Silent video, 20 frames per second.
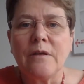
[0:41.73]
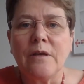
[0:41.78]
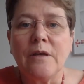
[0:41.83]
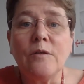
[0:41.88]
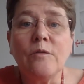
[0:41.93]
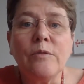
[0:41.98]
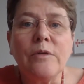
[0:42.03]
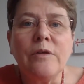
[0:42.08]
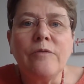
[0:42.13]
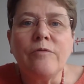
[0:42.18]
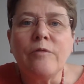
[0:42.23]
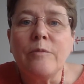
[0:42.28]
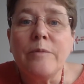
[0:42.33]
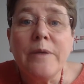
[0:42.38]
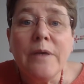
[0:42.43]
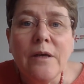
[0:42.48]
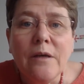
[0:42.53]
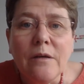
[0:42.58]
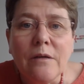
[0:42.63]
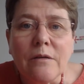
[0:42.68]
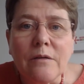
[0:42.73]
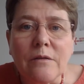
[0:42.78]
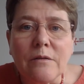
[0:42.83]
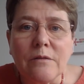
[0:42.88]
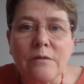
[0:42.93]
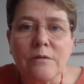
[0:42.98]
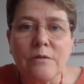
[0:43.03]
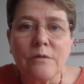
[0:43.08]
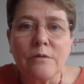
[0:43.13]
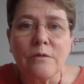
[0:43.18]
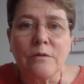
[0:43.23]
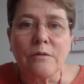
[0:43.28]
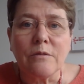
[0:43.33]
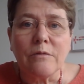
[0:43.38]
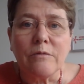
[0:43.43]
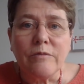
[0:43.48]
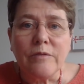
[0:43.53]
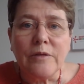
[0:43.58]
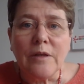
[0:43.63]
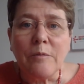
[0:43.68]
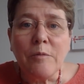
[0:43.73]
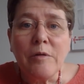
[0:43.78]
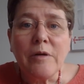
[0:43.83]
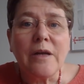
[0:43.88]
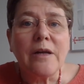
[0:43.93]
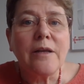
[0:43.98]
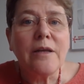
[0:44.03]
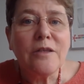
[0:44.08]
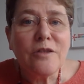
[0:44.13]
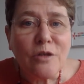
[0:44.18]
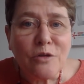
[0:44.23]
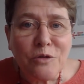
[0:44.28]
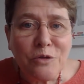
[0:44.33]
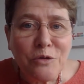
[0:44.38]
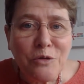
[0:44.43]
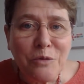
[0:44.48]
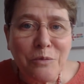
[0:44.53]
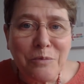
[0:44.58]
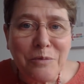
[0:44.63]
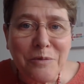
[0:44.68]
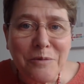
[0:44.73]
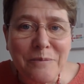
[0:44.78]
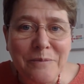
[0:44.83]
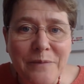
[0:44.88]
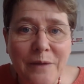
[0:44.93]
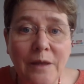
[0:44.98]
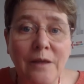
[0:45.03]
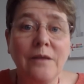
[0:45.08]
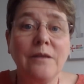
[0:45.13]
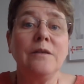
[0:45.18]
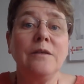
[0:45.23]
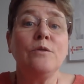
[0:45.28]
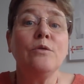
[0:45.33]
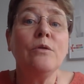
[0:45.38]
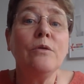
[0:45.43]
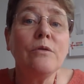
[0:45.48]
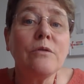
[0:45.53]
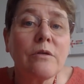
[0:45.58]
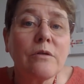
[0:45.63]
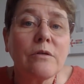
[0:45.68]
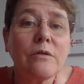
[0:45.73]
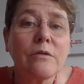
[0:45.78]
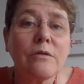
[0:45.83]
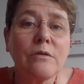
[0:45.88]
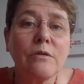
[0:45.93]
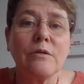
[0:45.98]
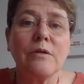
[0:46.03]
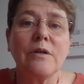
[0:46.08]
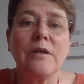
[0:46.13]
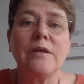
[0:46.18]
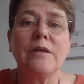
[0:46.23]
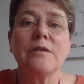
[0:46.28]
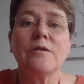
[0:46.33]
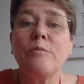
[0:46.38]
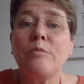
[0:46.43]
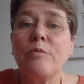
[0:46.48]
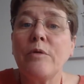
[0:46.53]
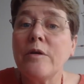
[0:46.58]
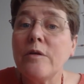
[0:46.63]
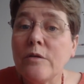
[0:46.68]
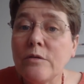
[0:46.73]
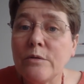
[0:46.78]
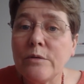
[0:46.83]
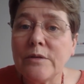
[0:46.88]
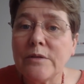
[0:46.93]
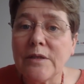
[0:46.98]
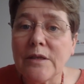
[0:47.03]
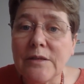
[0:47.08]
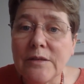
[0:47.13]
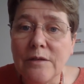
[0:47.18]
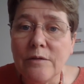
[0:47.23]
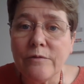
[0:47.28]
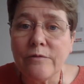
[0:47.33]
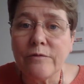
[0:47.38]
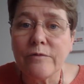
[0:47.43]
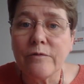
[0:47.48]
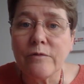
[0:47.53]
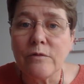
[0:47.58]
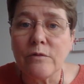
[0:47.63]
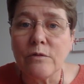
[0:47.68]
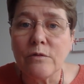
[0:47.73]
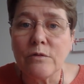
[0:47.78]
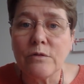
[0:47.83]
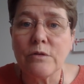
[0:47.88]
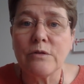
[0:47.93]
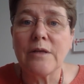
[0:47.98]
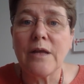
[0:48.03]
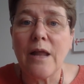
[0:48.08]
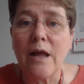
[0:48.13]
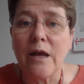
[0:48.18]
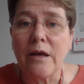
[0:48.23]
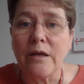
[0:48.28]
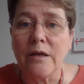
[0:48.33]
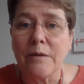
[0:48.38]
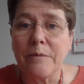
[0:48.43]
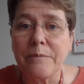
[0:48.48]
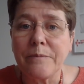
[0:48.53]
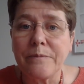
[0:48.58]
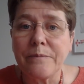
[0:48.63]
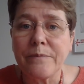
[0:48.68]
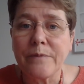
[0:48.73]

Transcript: Et donc il faut bien euh, que finalement quelqu'un s'en occupe. Et qui d'autre que les employeurs successifs de ce salarié.